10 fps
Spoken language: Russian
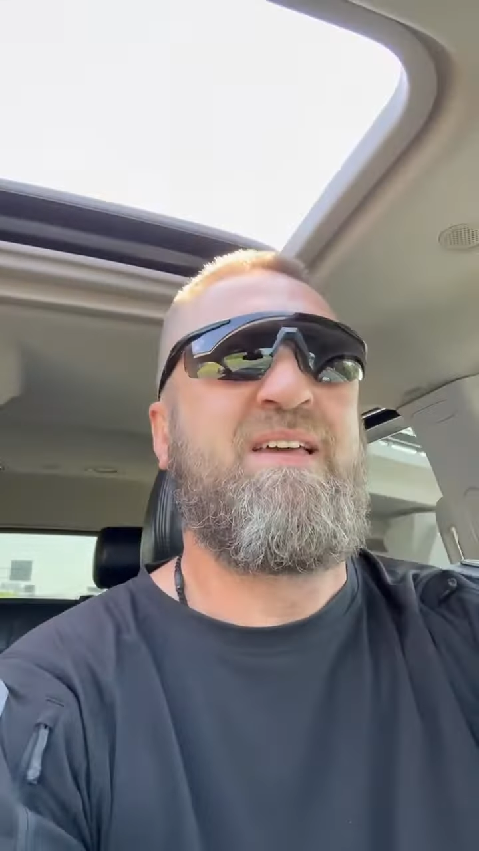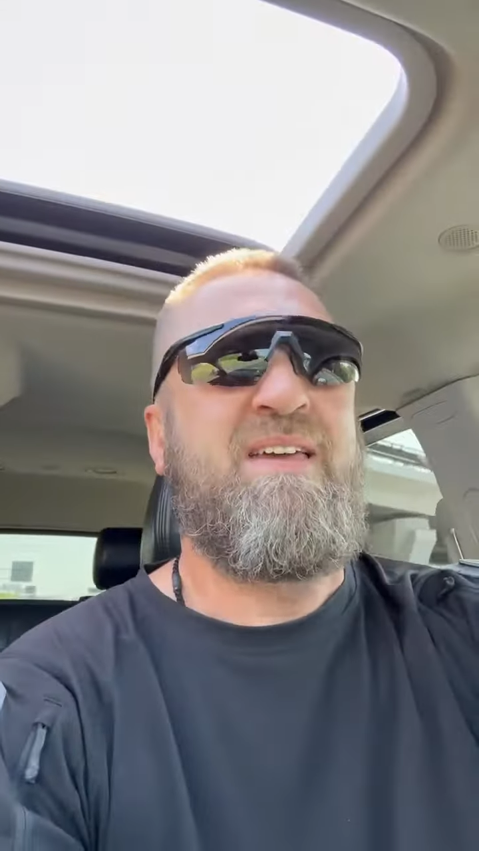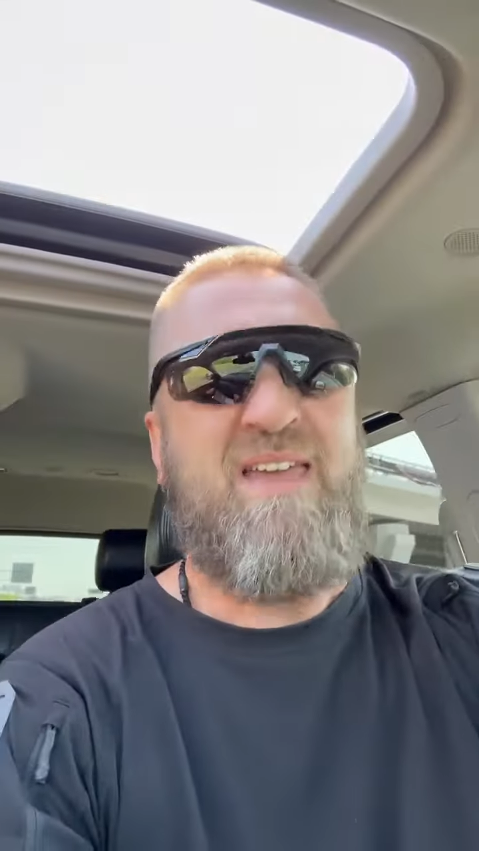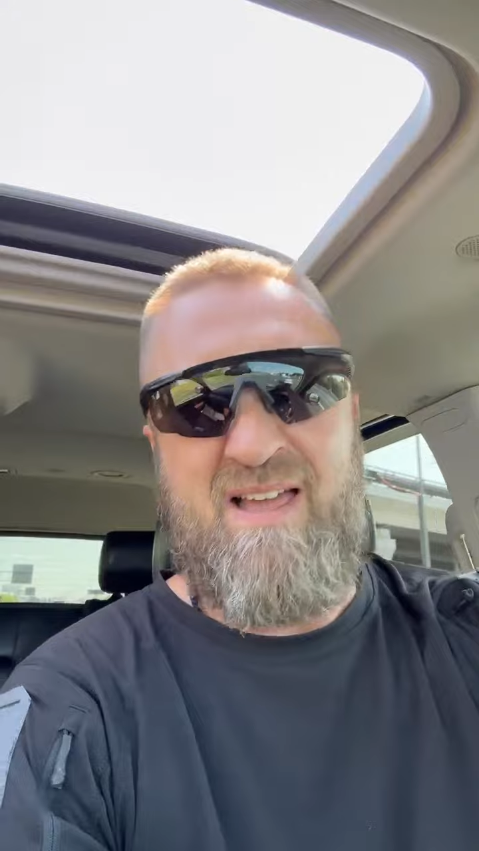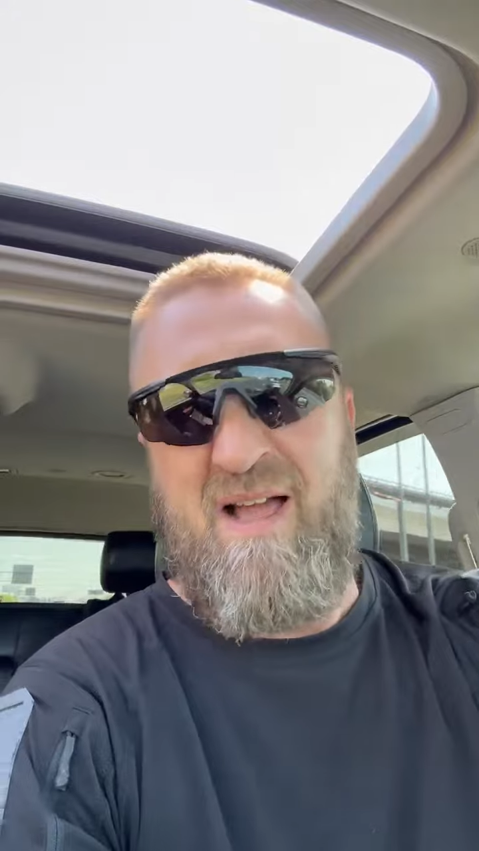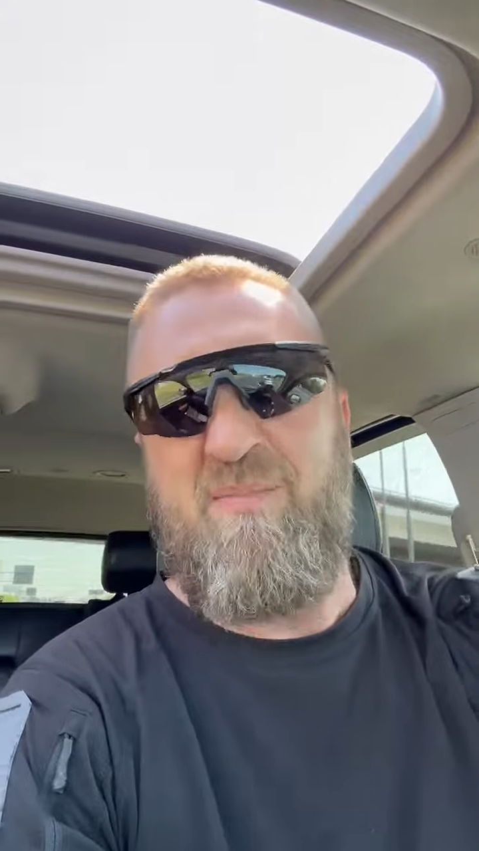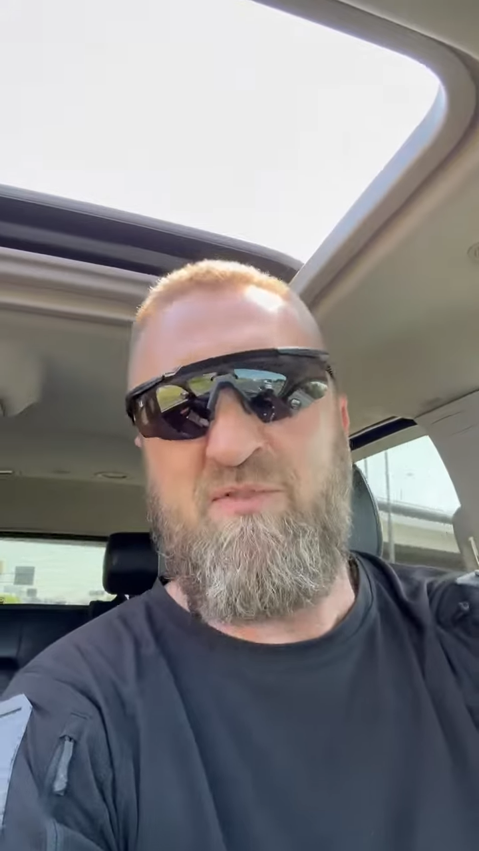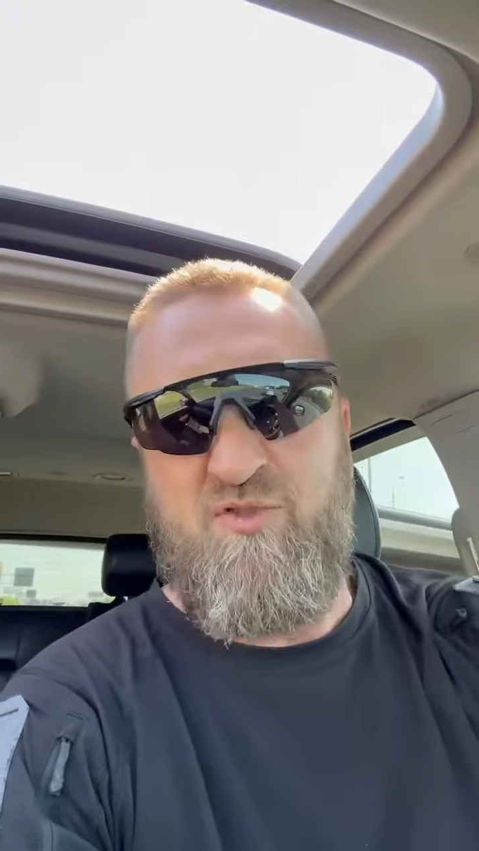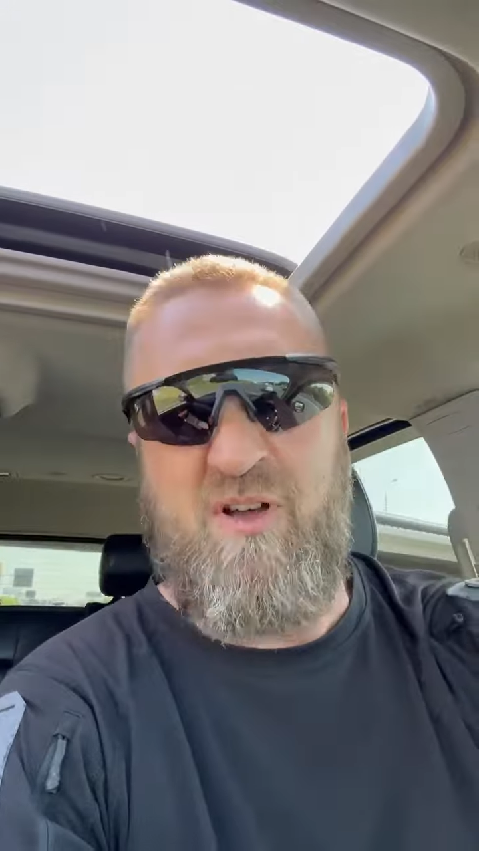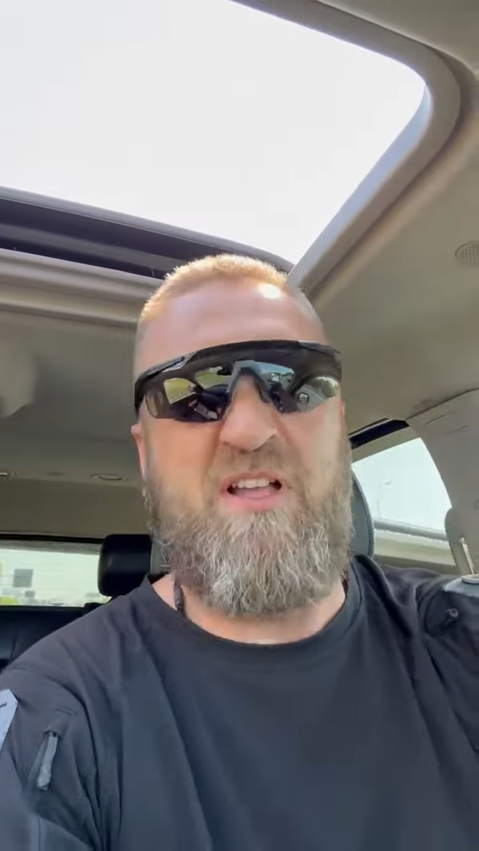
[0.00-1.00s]
Я как бы
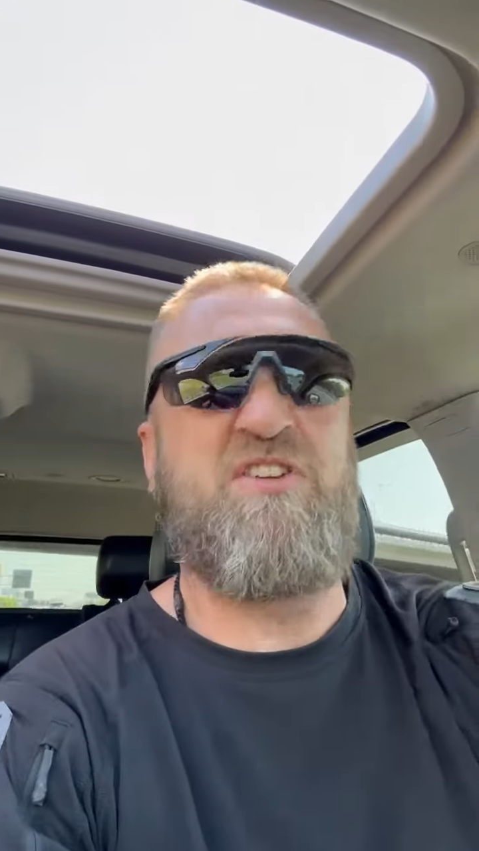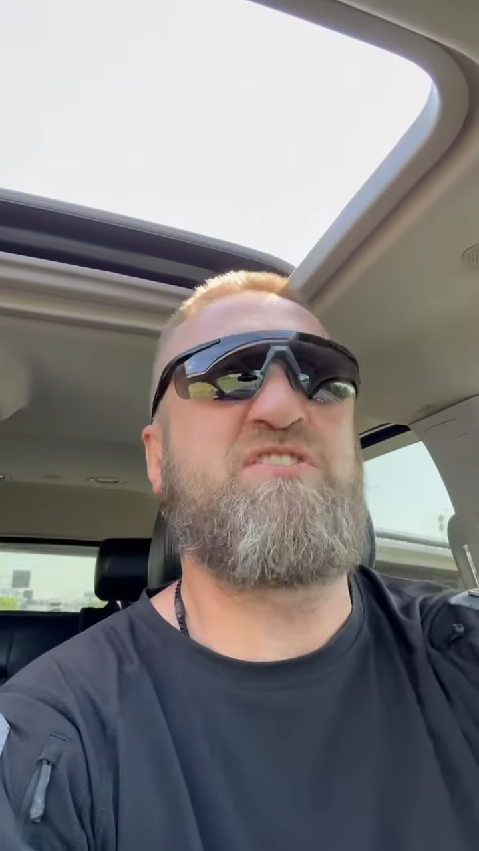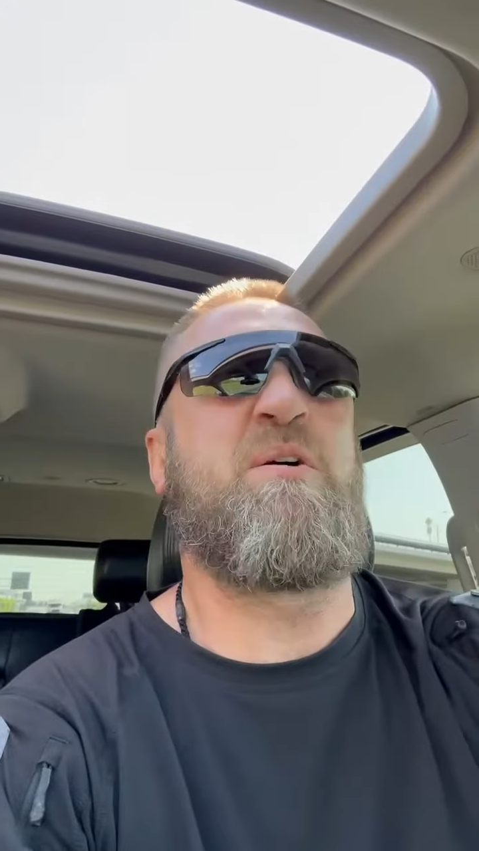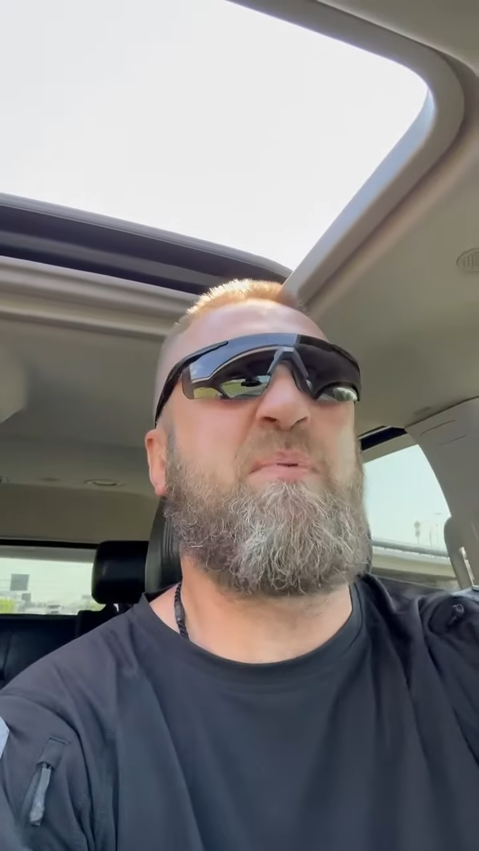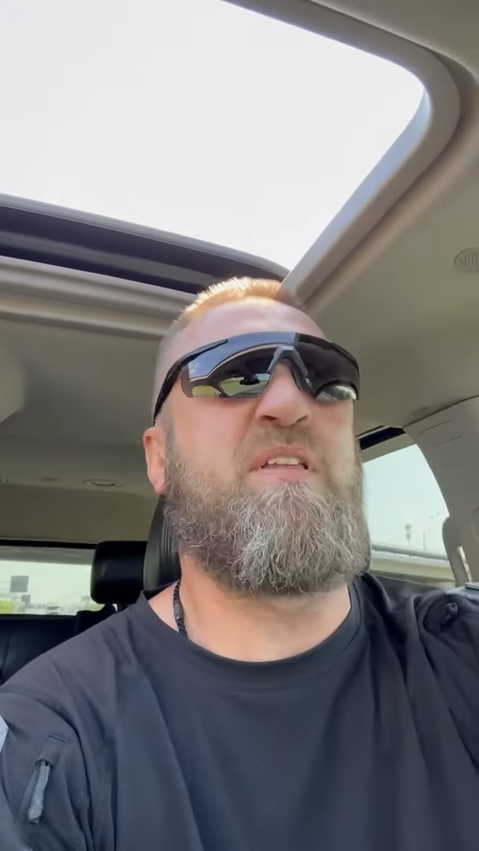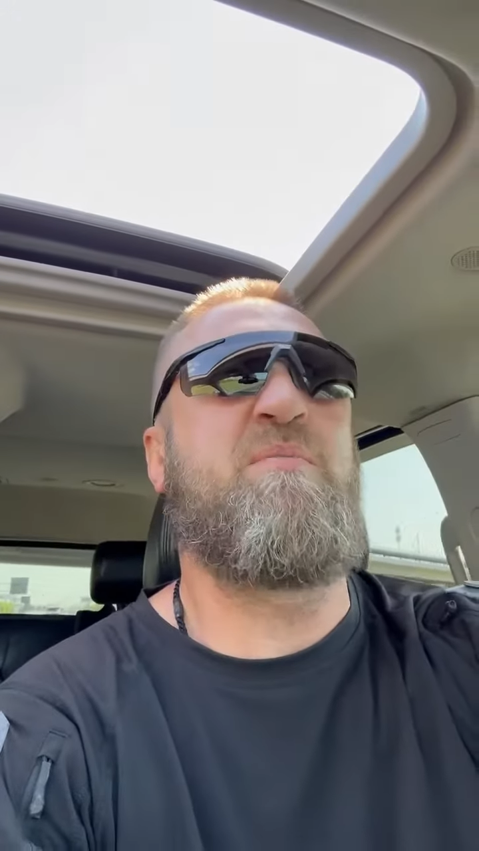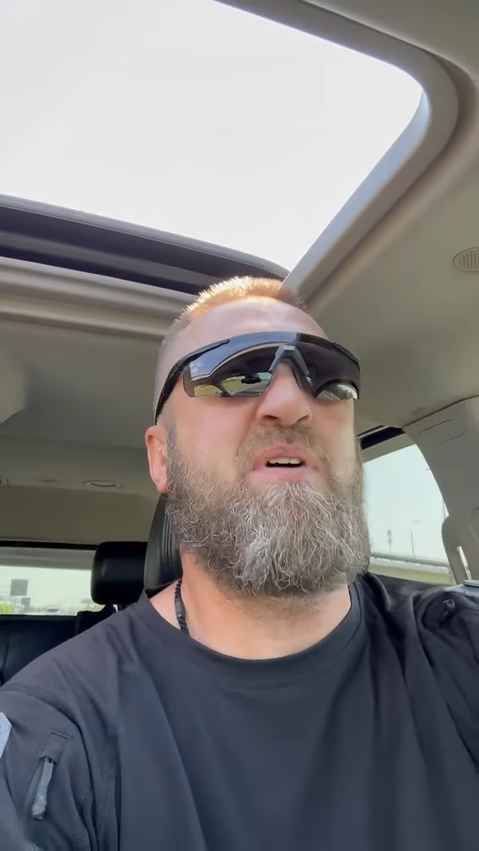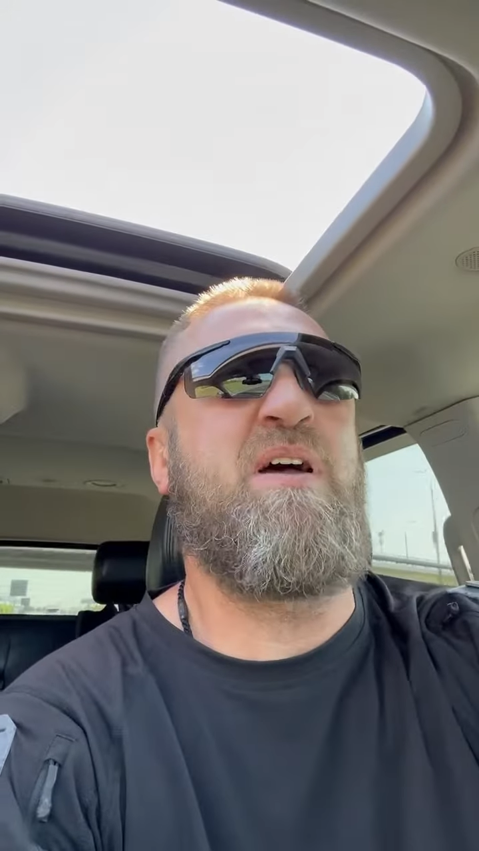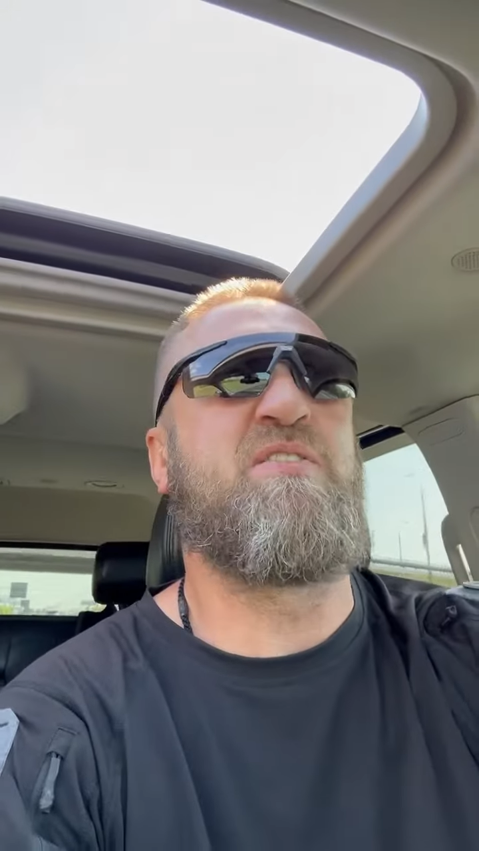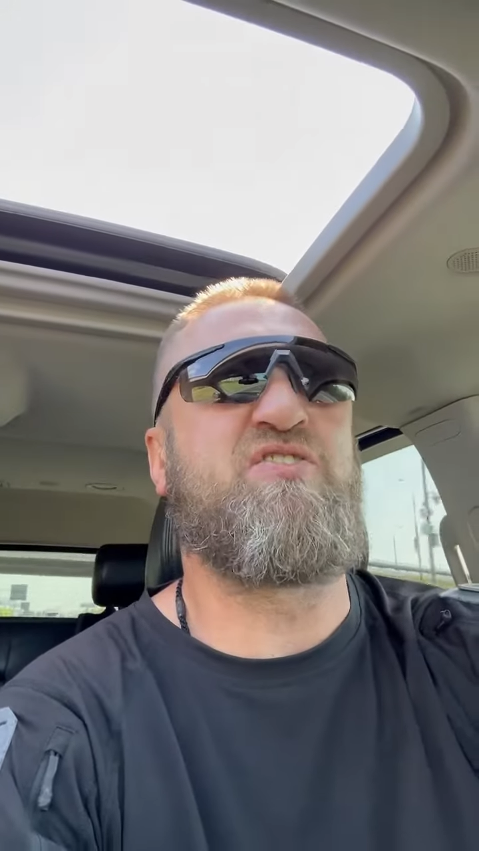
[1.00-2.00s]
все, конечно, понимаю.